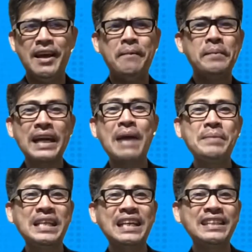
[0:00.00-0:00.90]

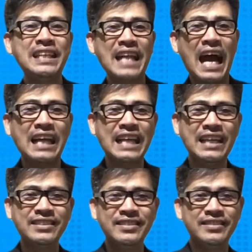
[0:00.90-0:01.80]
marami ng
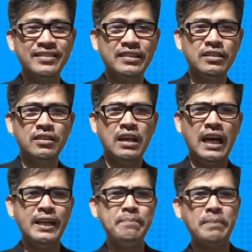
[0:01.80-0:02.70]
dinaanan.
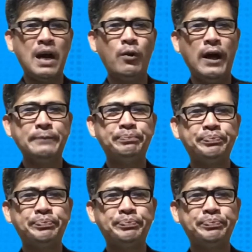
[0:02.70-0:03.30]
Halimbawa,